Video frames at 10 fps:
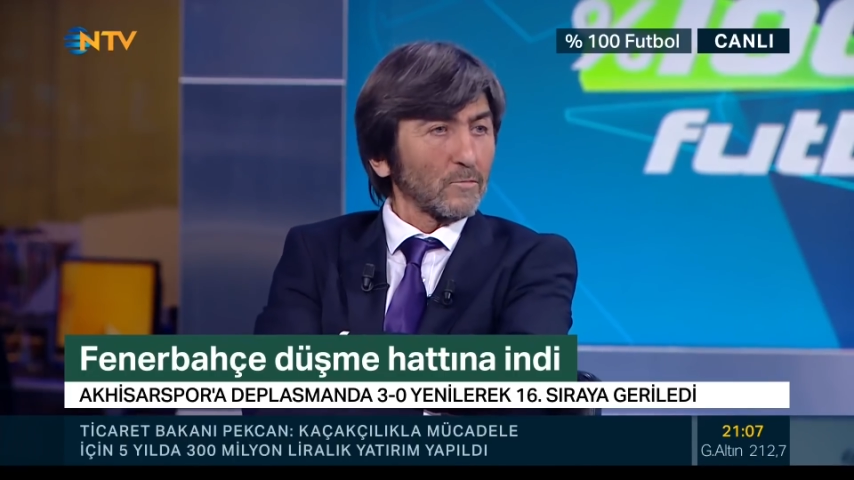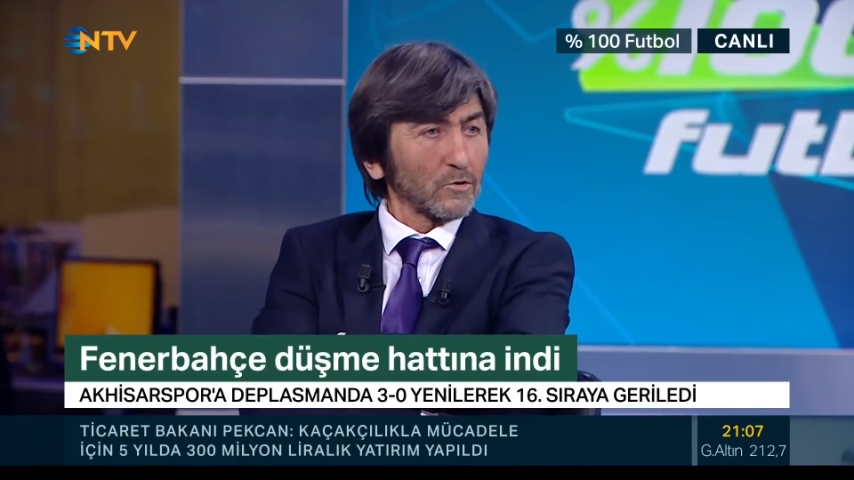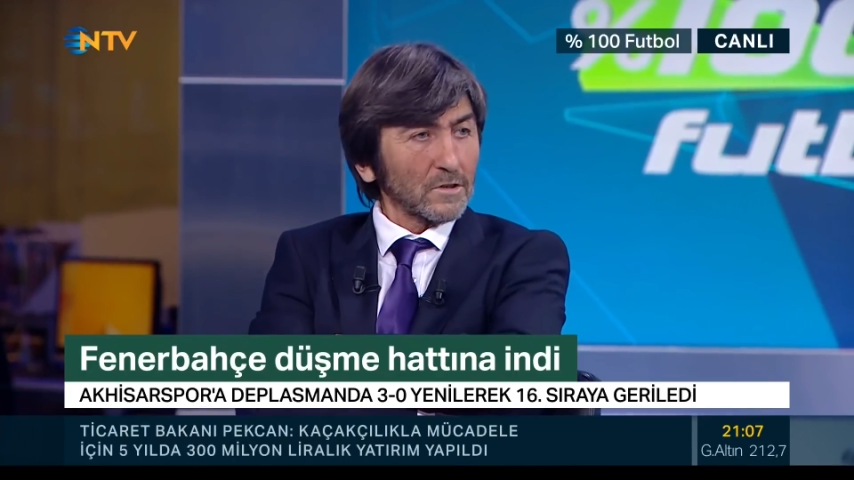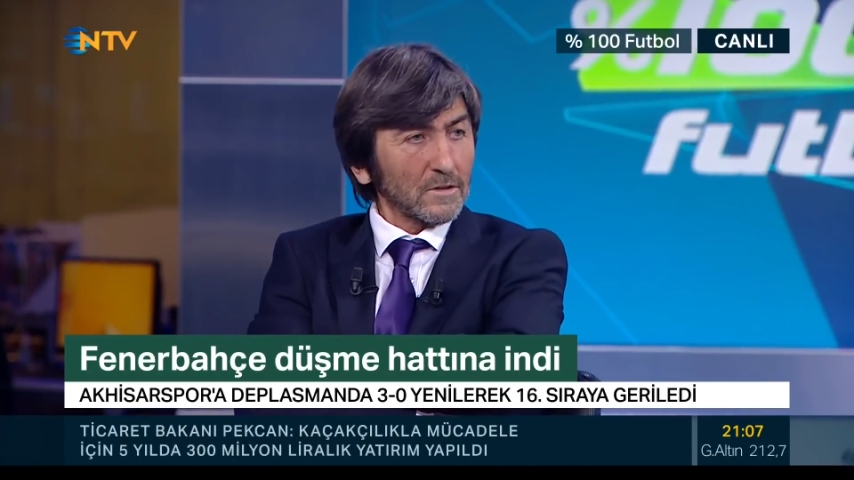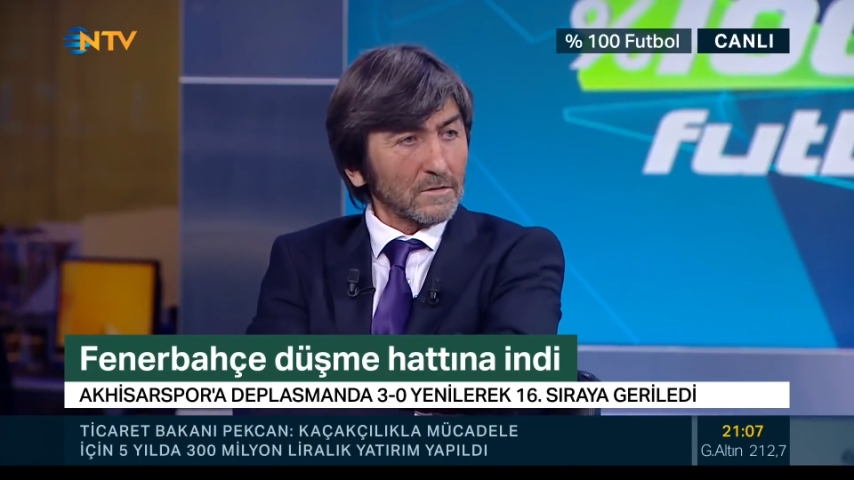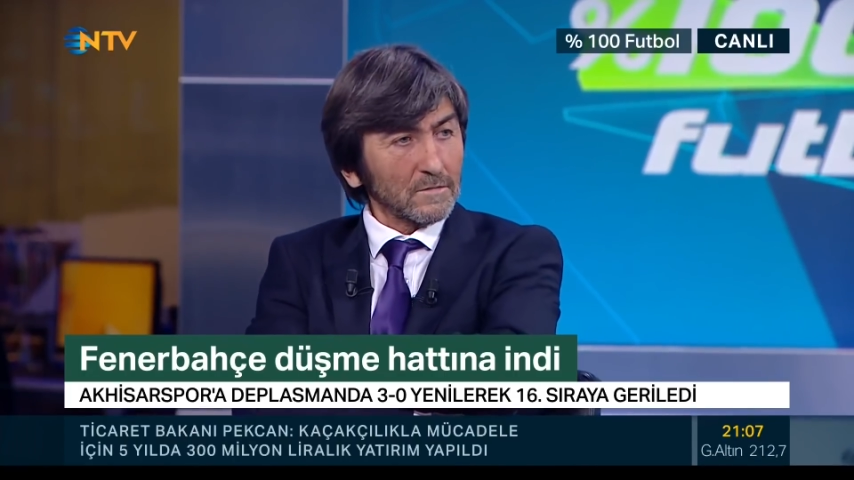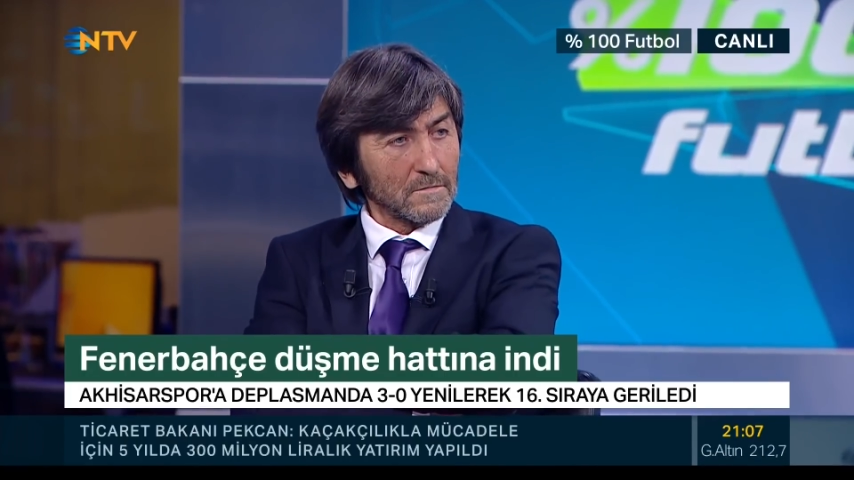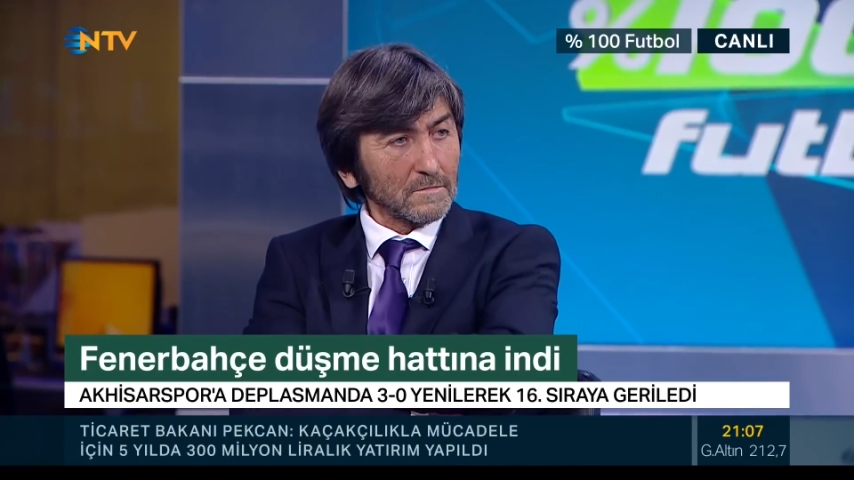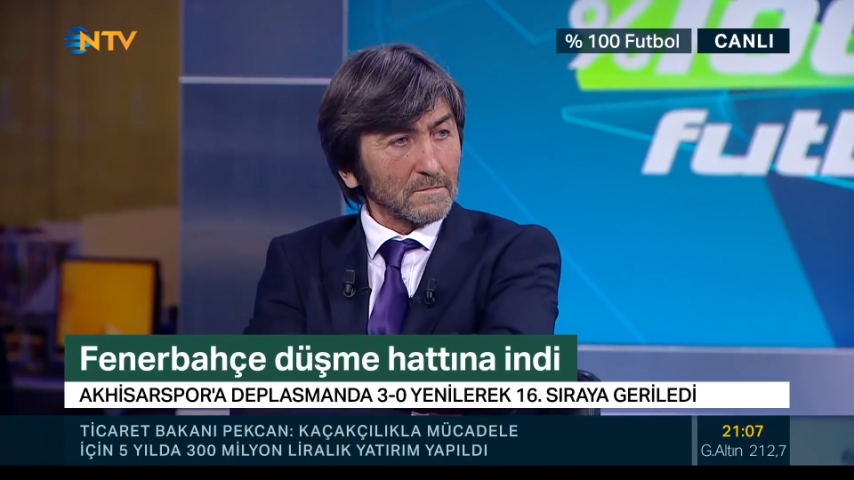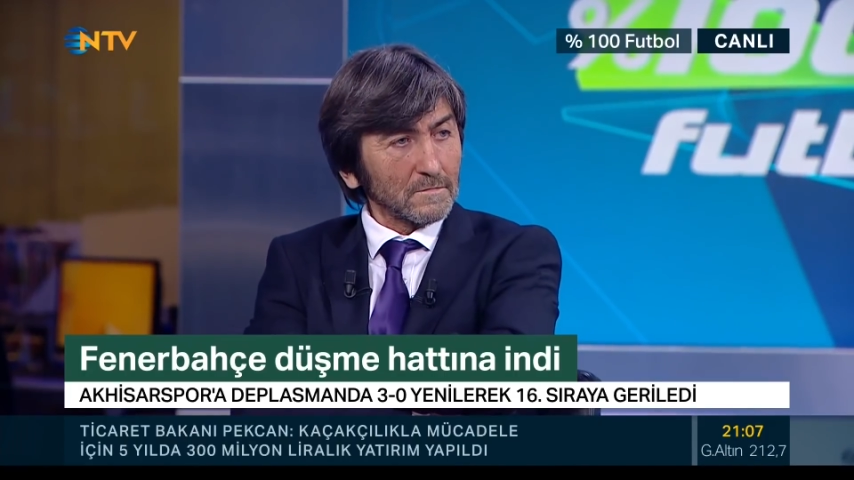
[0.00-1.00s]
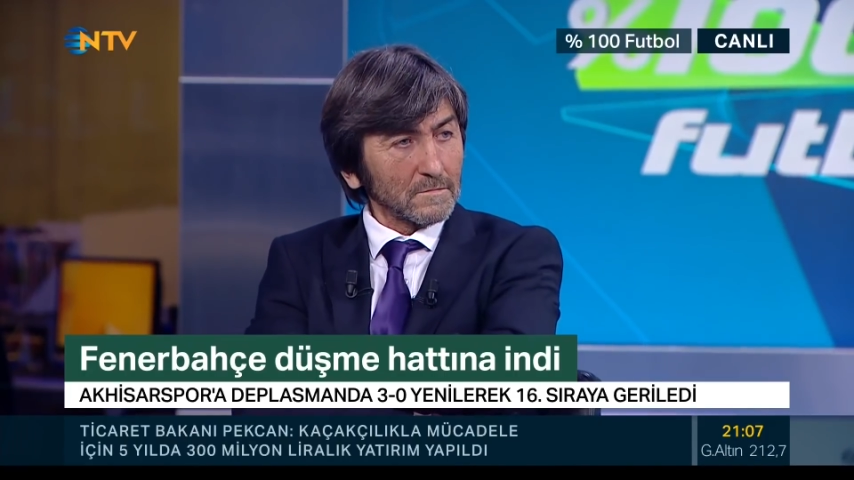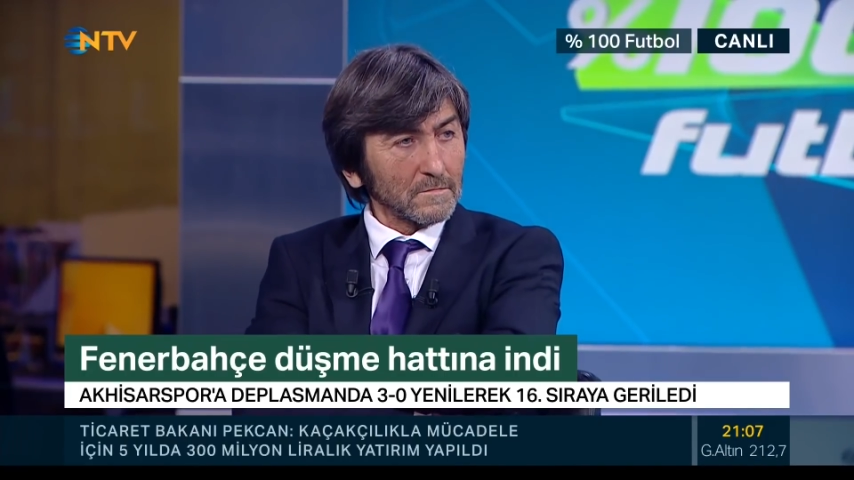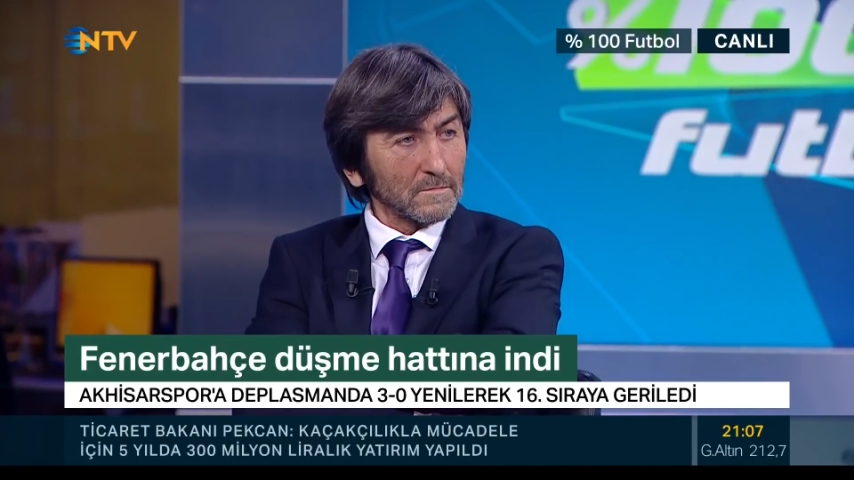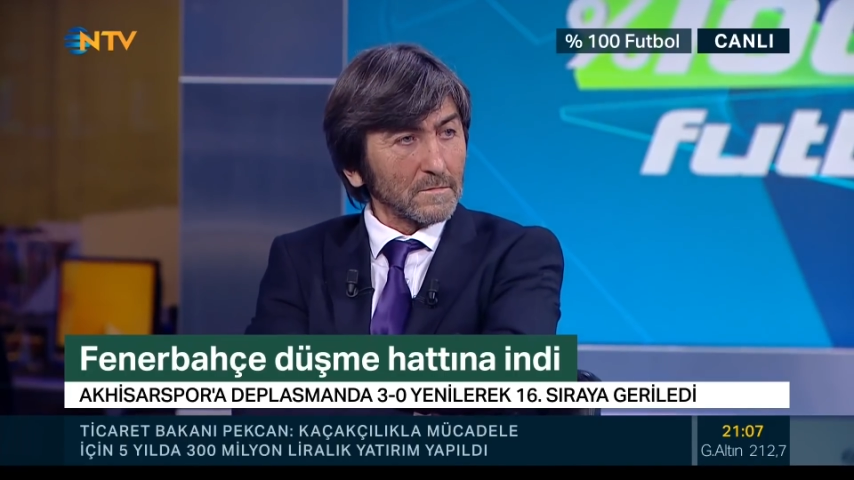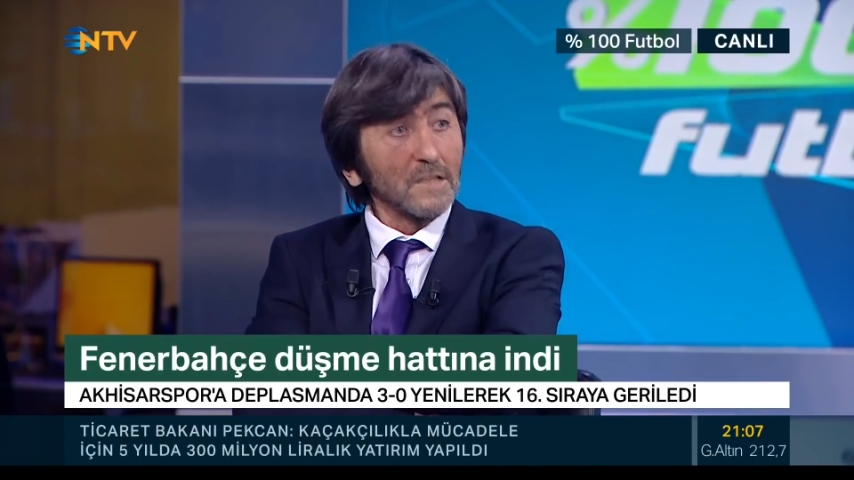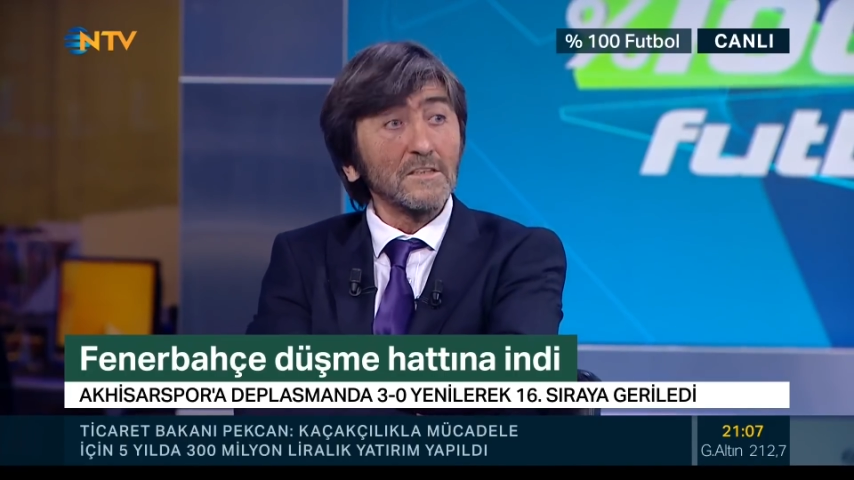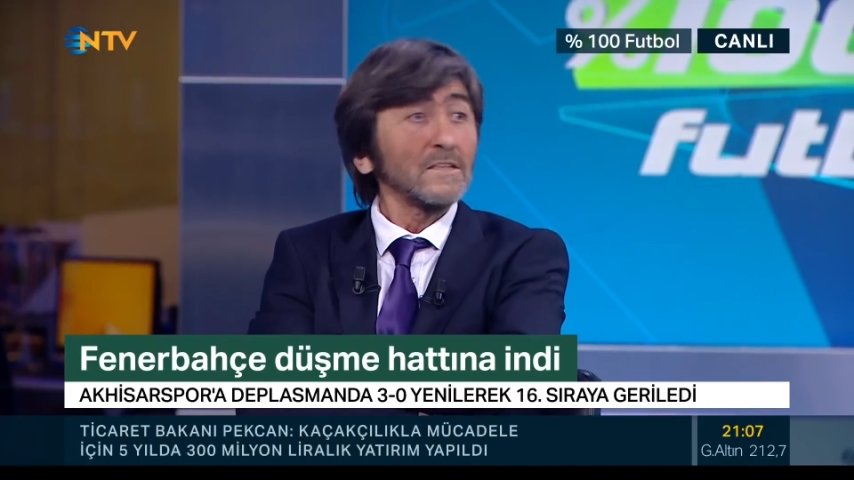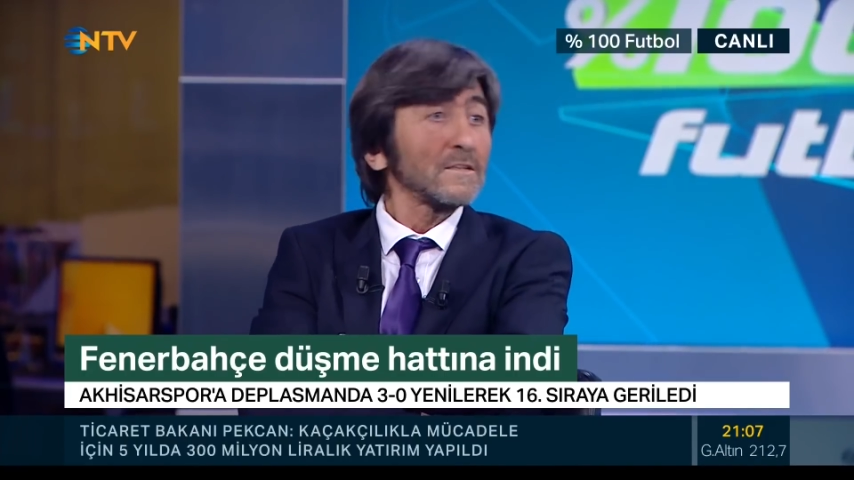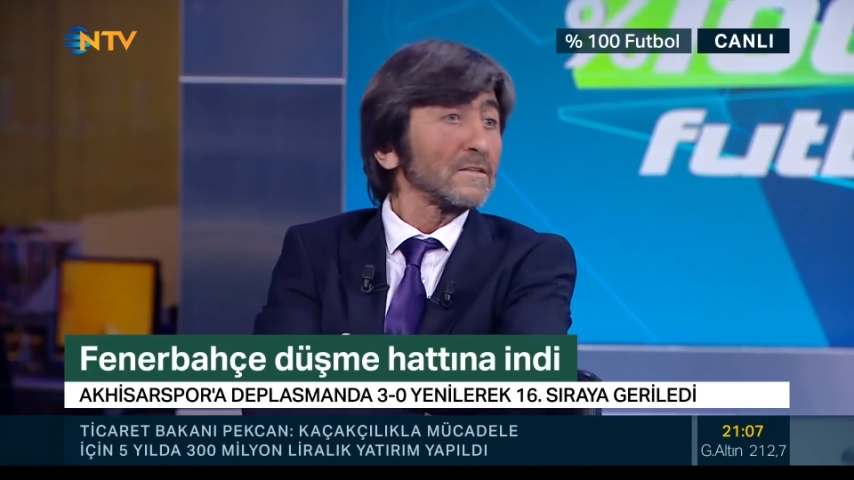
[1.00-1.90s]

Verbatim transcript: orada. Hadi.